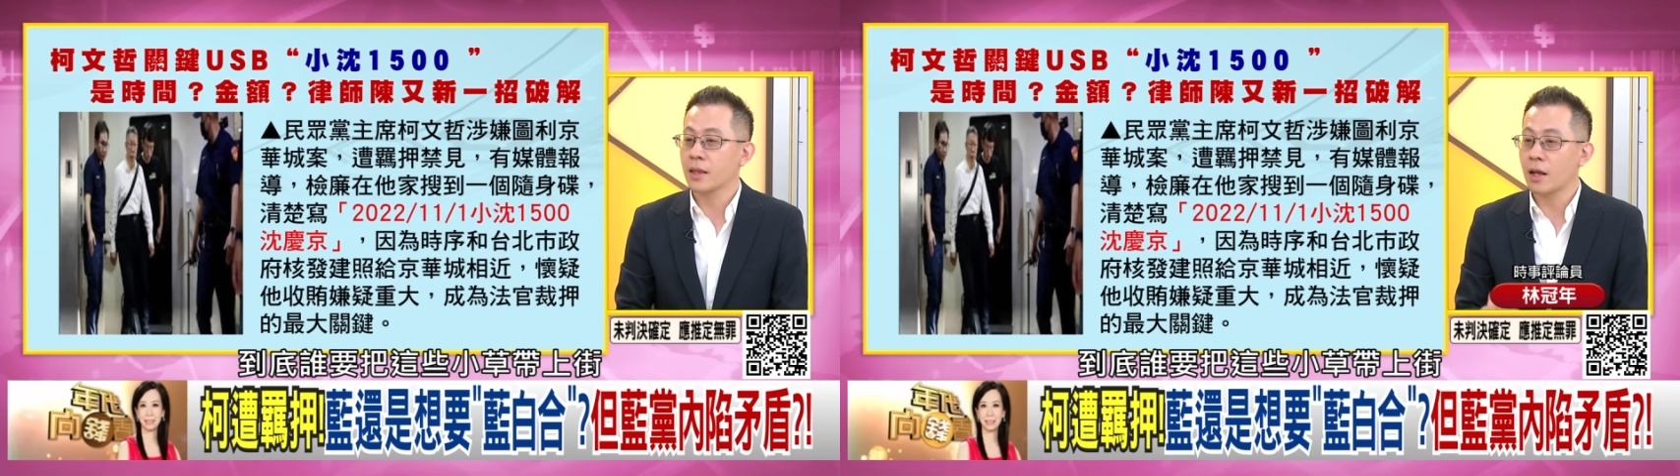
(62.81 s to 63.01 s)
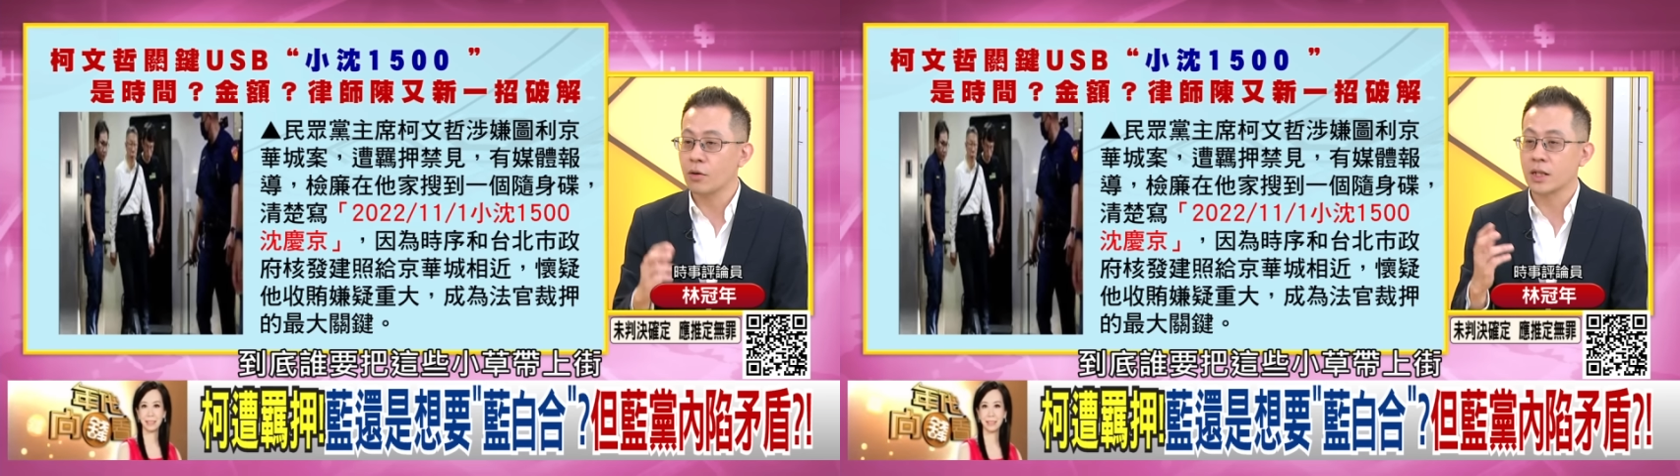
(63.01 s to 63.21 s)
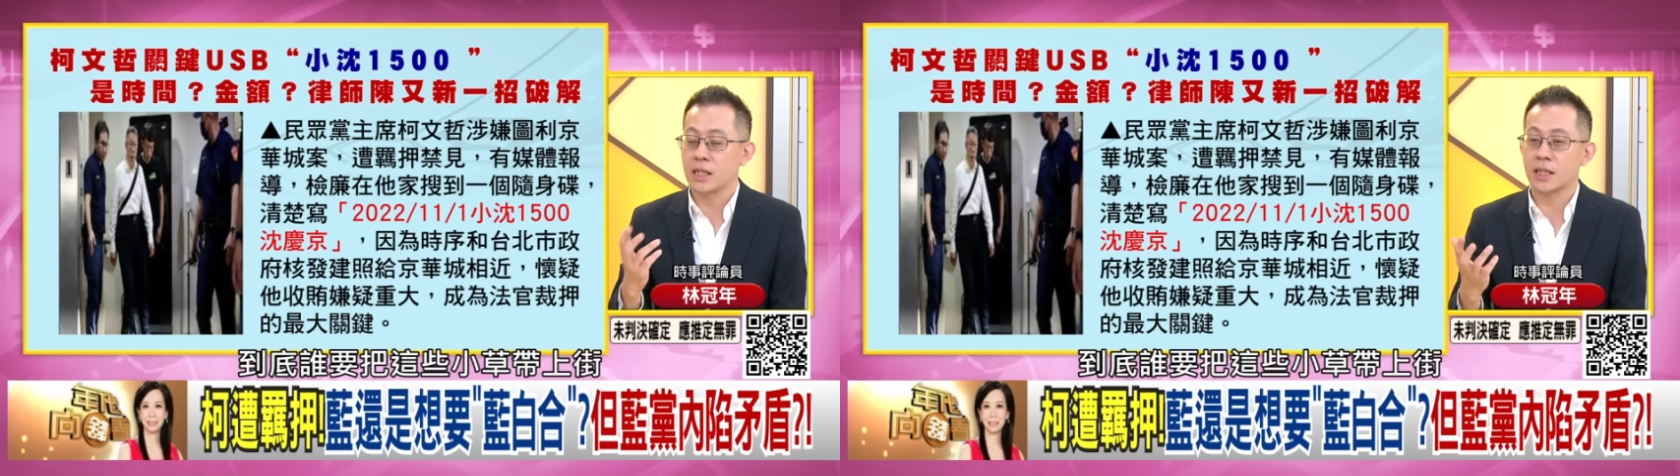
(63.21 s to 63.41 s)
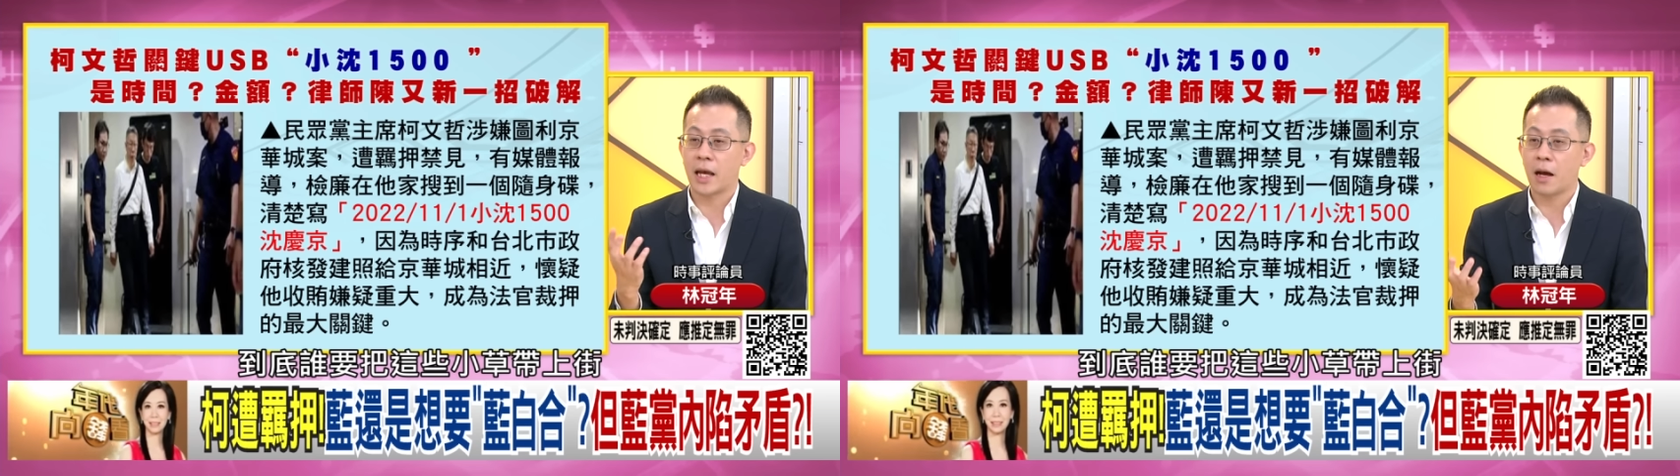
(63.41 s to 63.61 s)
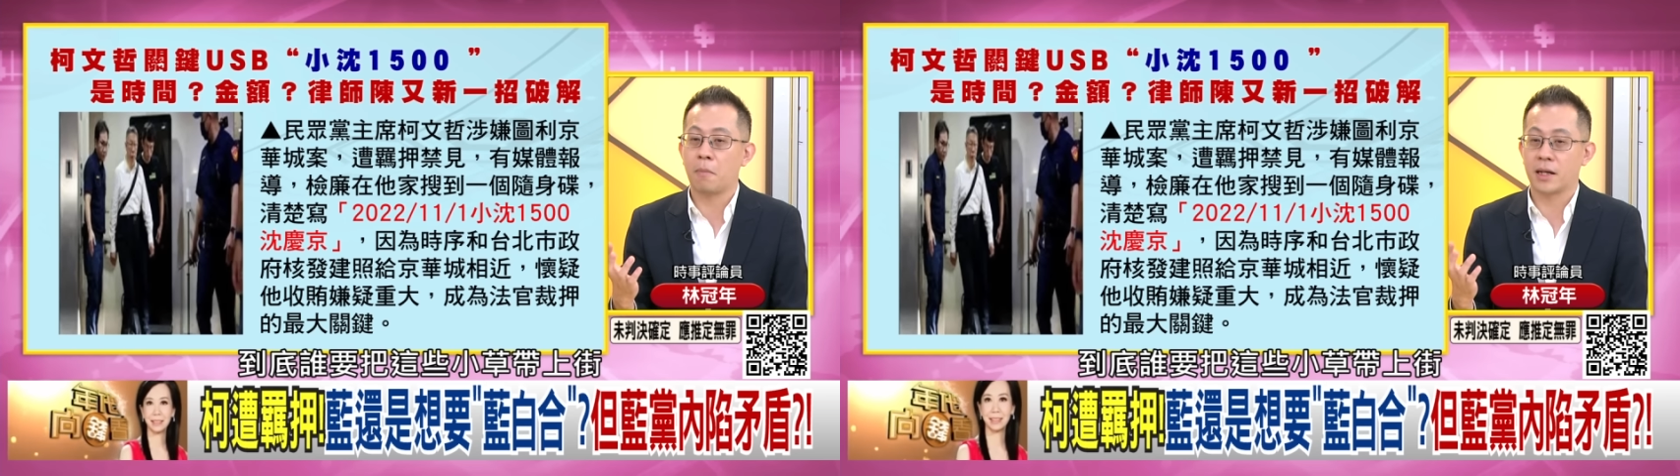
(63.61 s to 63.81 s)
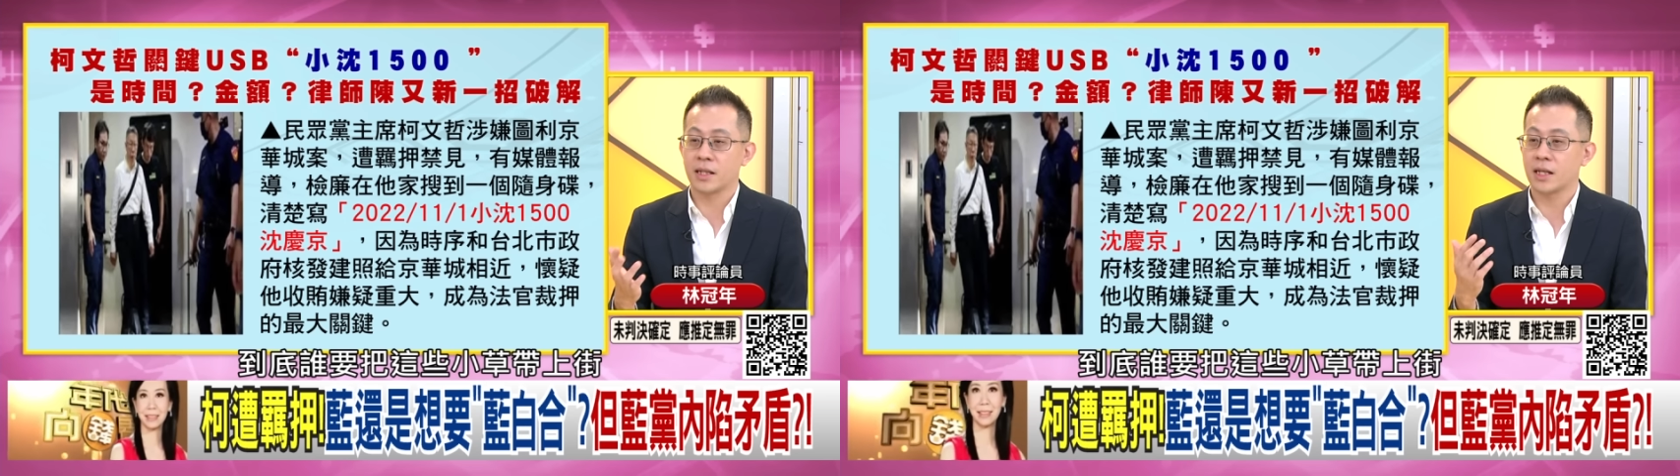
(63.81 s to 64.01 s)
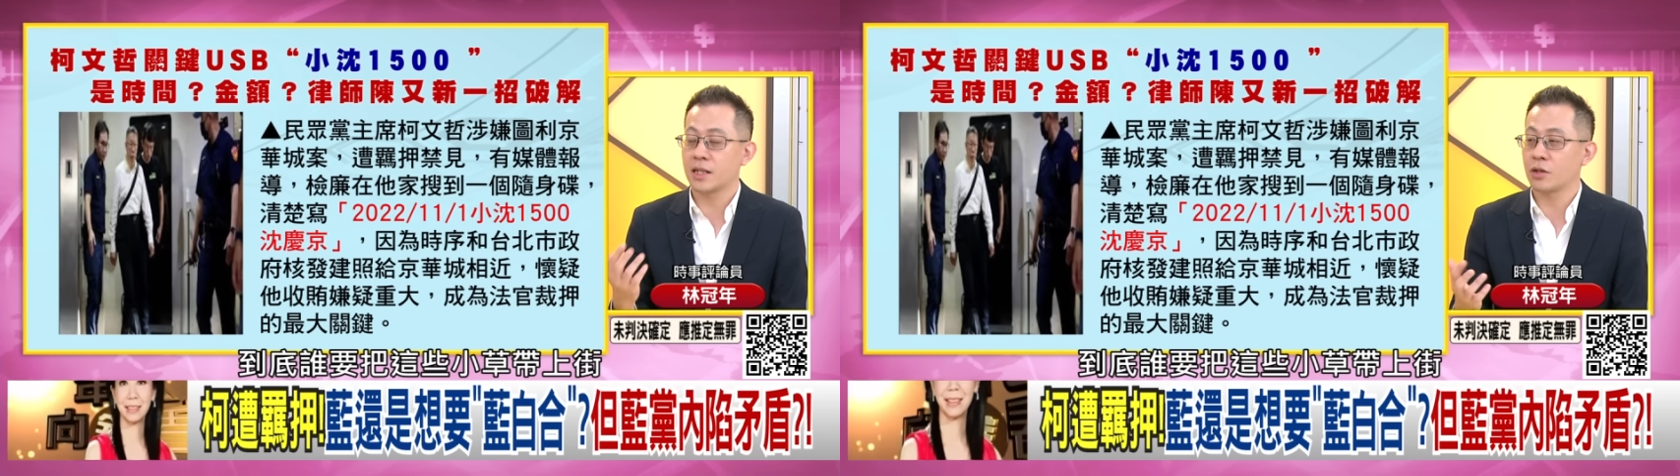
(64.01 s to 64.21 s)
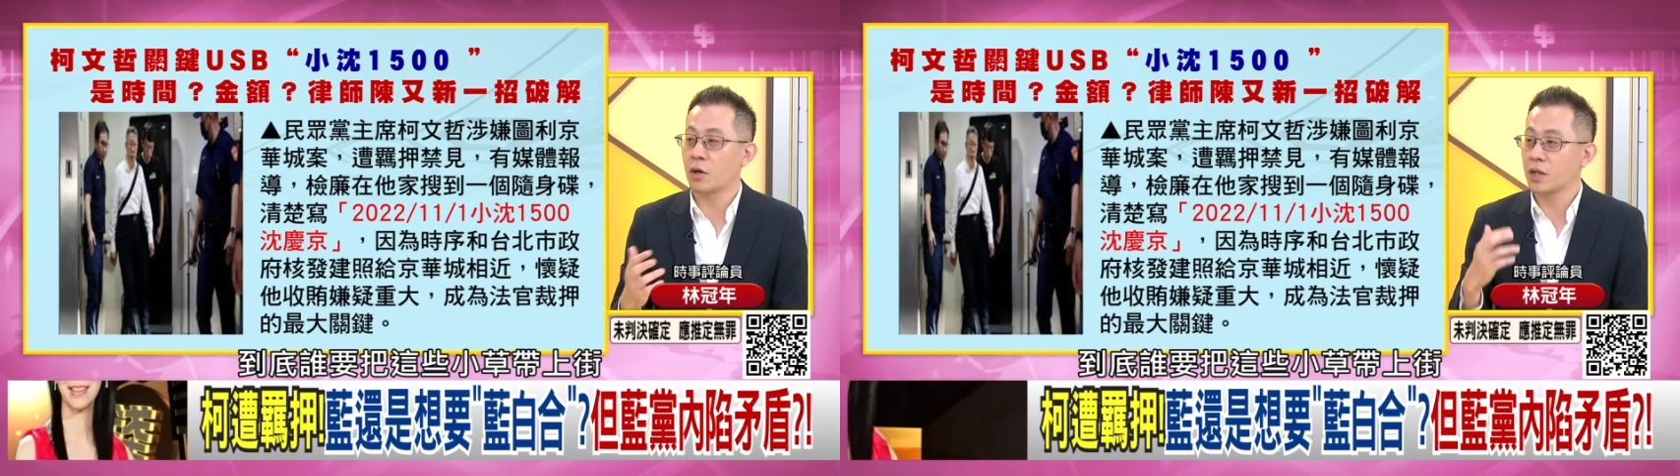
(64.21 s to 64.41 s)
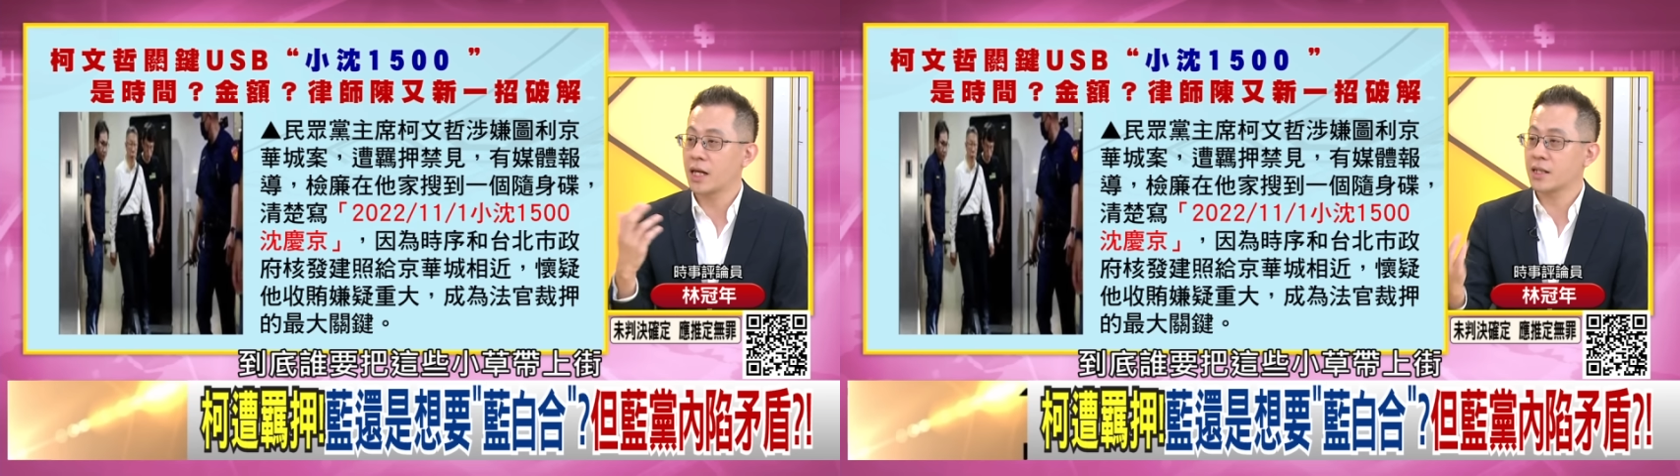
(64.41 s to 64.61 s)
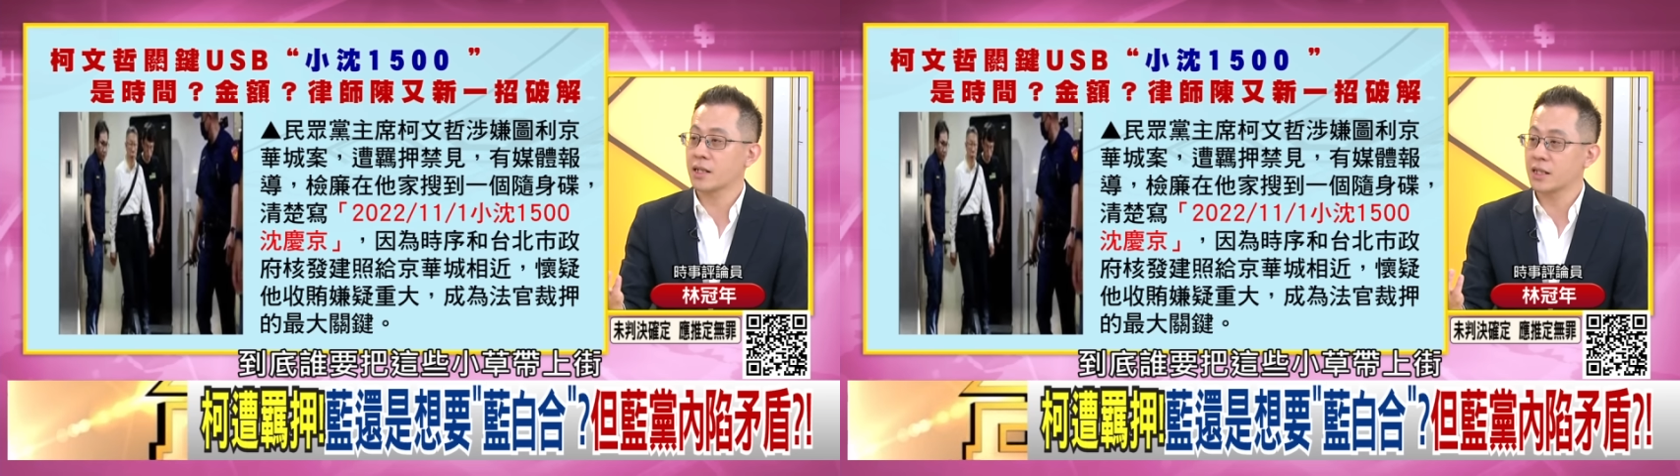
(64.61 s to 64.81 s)
到底谁要把这些小草
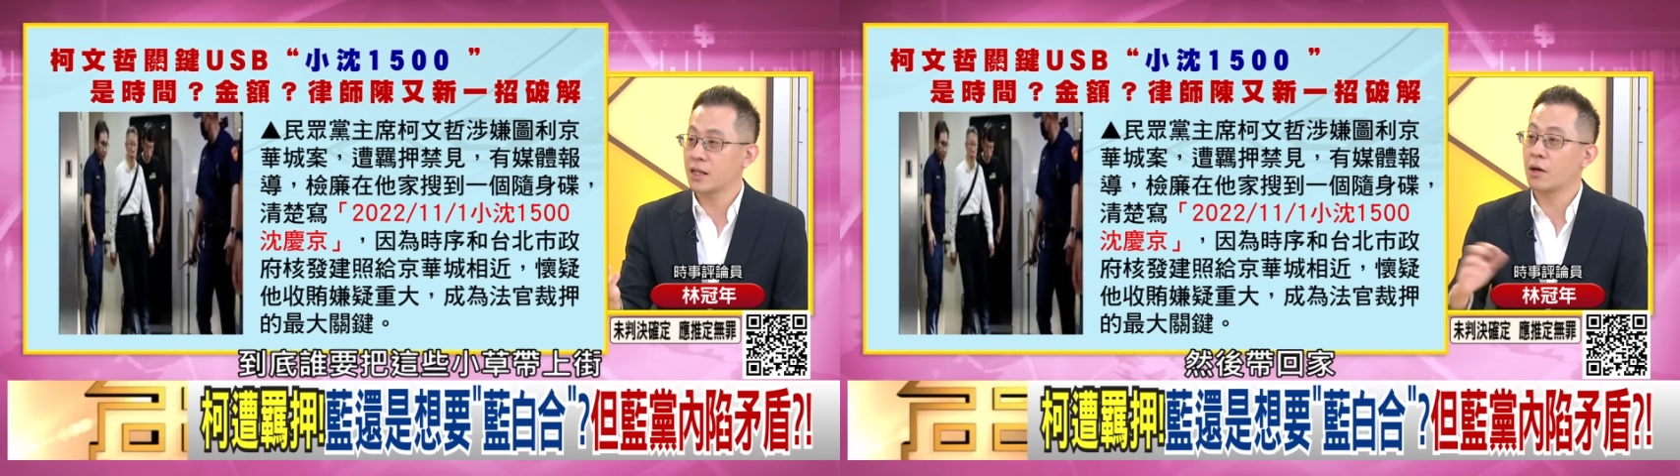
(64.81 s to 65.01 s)
带上街，